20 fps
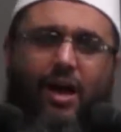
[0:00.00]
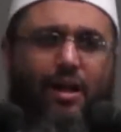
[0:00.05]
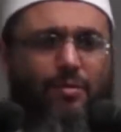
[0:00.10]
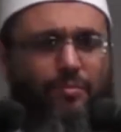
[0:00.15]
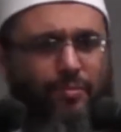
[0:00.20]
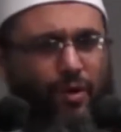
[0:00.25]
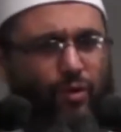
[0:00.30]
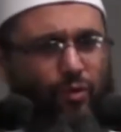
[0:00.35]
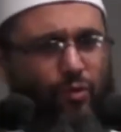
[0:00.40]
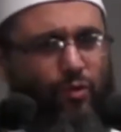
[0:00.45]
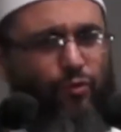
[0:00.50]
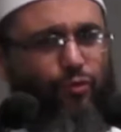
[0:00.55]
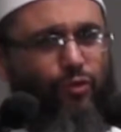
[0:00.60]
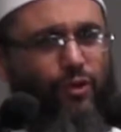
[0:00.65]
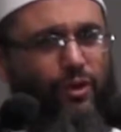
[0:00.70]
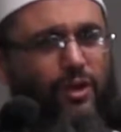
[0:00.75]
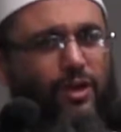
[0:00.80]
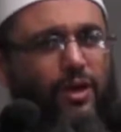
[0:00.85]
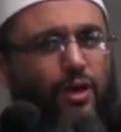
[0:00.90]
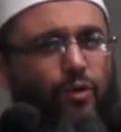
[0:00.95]
المعروف
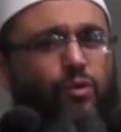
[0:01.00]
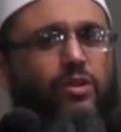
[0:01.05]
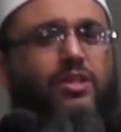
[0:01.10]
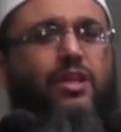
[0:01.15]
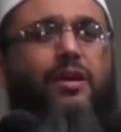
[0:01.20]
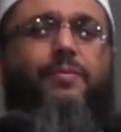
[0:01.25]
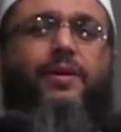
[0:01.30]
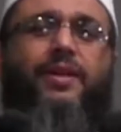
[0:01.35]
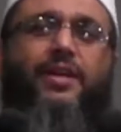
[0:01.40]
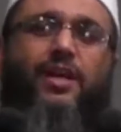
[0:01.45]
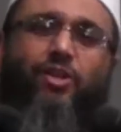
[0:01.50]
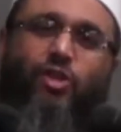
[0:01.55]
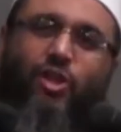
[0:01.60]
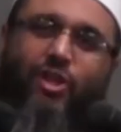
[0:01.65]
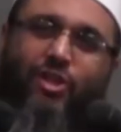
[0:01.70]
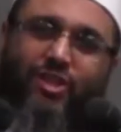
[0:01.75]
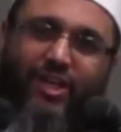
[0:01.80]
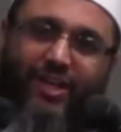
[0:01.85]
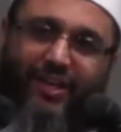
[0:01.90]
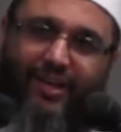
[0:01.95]
هو ثماني
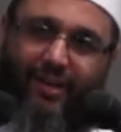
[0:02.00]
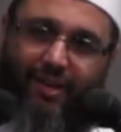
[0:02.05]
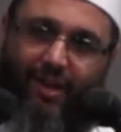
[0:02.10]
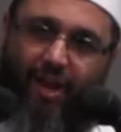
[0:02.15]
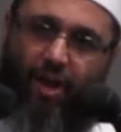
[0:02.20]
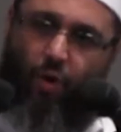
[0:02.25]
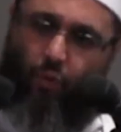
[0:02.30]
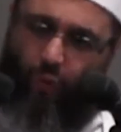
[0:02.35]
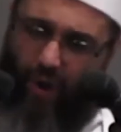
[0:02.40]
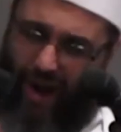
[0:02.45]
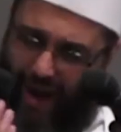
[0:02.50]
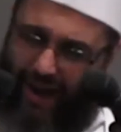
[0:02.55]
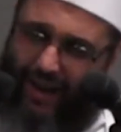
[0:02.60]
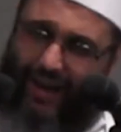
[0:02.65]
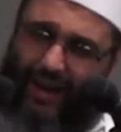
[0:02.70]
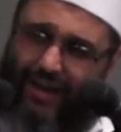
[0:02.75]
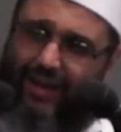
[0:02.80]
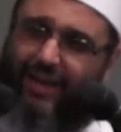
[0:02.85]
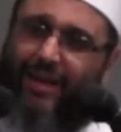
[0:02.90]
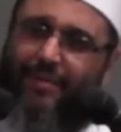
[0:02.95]
عشر سنة
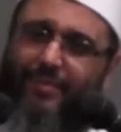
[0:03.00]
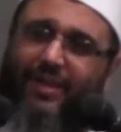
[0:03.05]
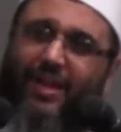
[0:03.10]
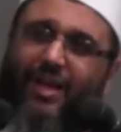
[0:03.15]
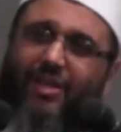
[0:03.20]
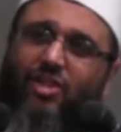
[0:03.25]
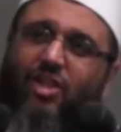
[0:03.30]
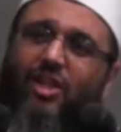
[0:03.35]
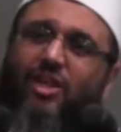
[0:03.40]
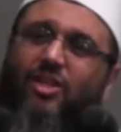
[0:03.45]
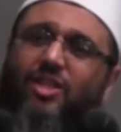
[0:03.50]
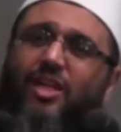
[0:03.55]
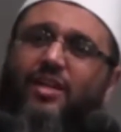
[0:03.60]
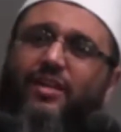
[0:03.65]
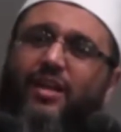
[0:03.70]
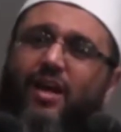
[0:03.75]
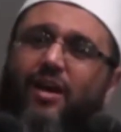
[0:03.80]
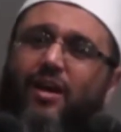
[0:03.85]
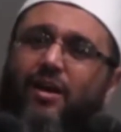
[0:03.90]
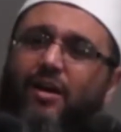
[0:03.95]
وأقل من عشر
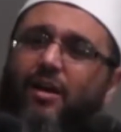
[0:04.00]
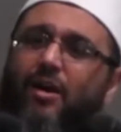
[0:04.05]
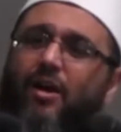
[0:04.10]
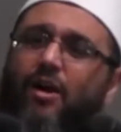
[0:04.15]
سنة